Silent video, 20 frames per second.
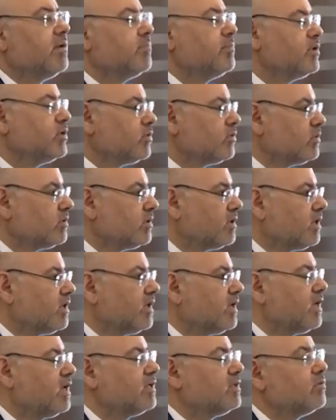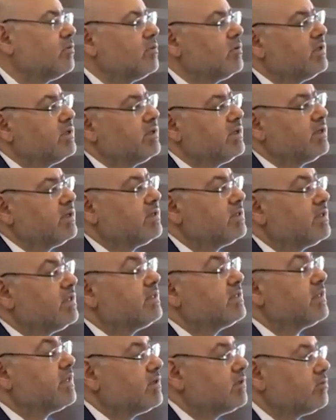منهم هدول آه،
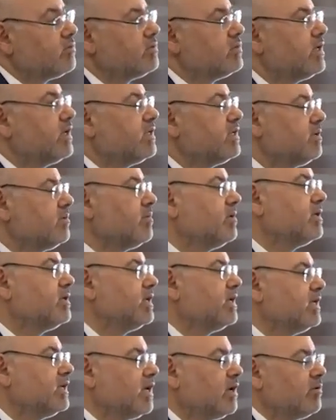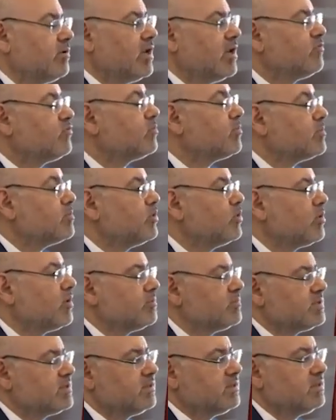تلتينهم تقريبا يعني حوالي
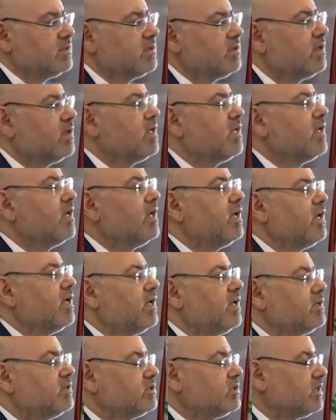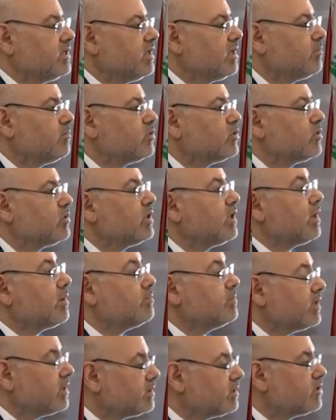1850 آه، جريح منهم
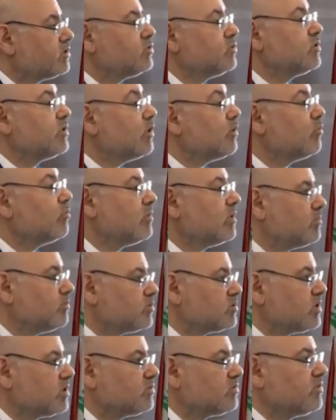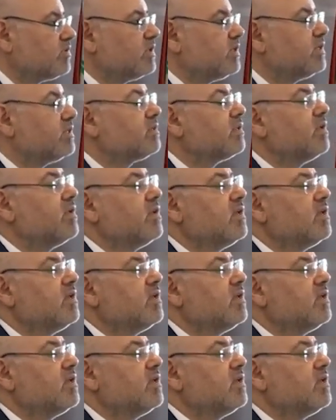عم يحتاجوا يضلهم بالمستشفيات